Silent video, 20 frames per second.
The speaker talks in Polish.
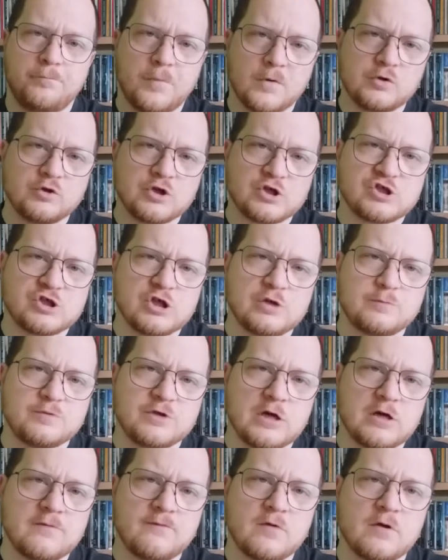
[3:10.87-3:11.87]
Podczas tej
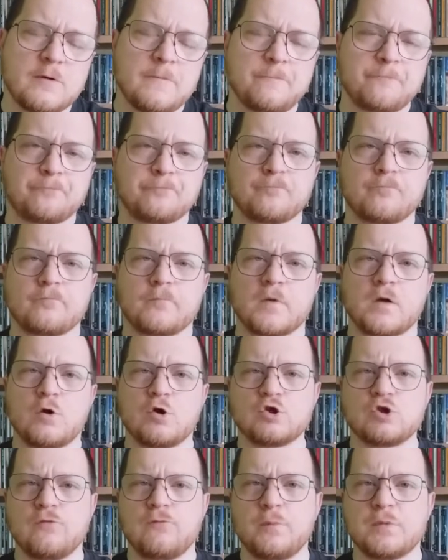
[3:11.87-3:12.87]
przerwy mm,
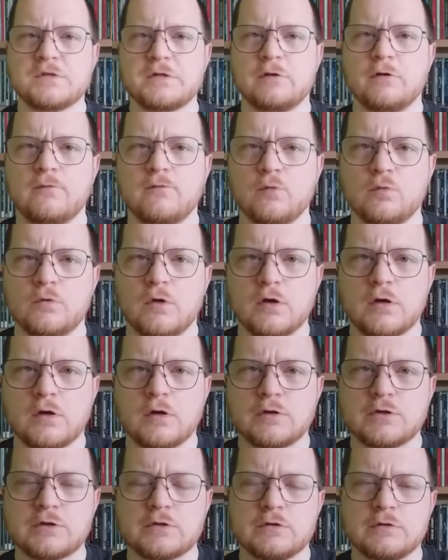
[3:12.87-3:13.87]
Kosow postanowił
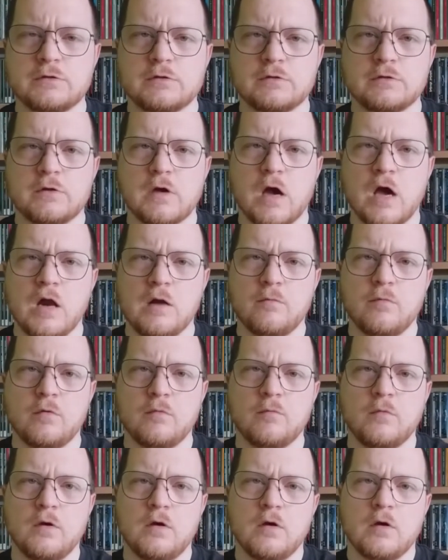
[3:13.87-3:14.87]
nagrać y,
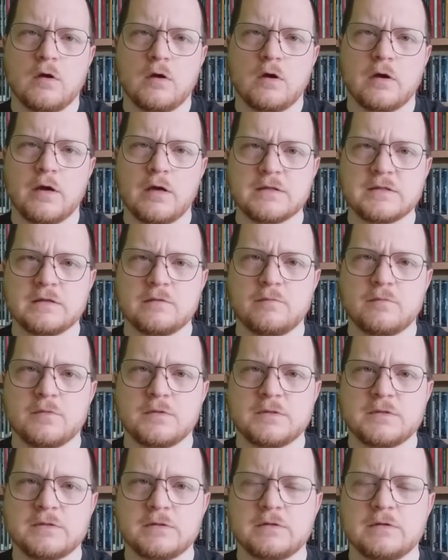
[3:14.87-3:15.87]
album
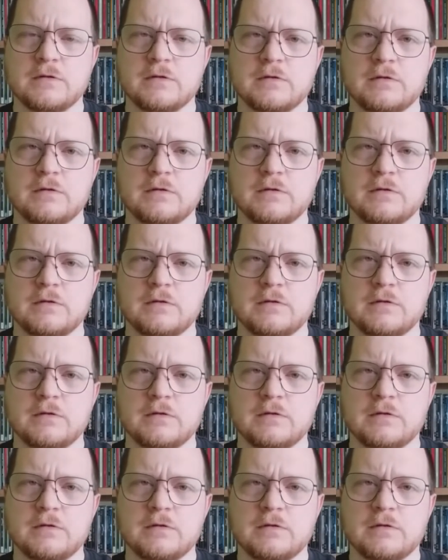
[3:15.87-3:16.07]
razem z